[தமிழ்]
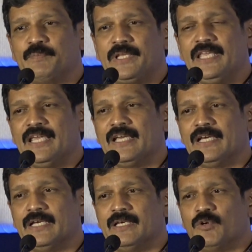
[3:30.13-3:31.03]
பெரிய
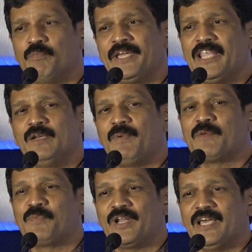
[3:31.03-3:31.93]
ரொம்ப
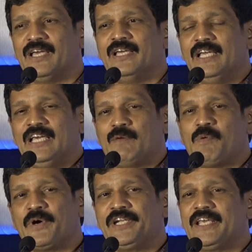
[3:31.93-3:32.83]
எதிர்பார்ப்போட நம்ம
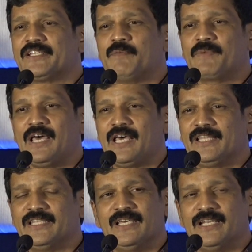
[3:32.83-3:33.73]
போயிட்டே இருந்தோம்னா
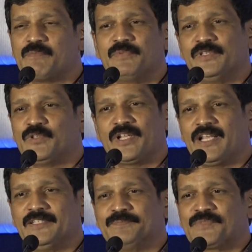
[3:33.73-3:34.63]
அந்த நட்பு
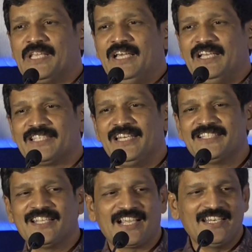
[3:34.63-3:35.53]
தொடராது
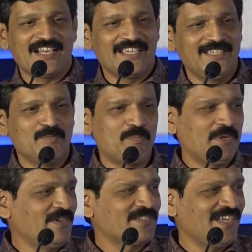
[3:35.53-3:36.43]
சிலியன் சார் கல்யாணம் ஆகி
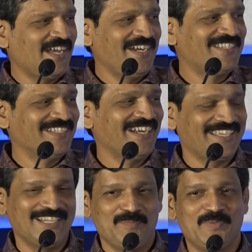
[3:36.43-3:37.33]
முப்பது வருஷம் ஆயிடுச்சுன்னு
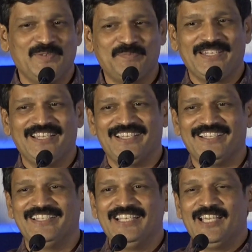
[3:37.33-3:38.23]
நினைக்கிறேன் இப்போ இப்போ தான்
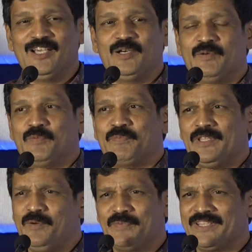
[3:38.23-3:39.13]

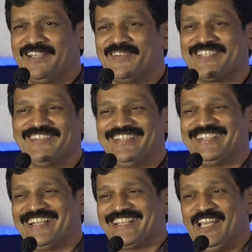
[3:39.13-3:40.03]
முப்பதா முப்பத்தி ரெண்டு வருஷம்
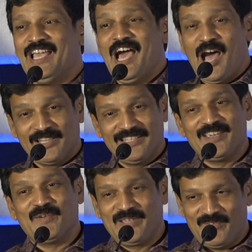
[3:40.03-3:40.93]
நினைக்கிறேன் அந்த
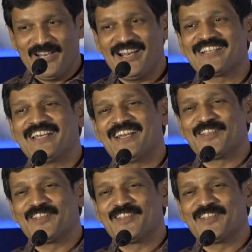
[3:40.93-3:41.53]
எவ்வளோ நாள் கல்யாணம்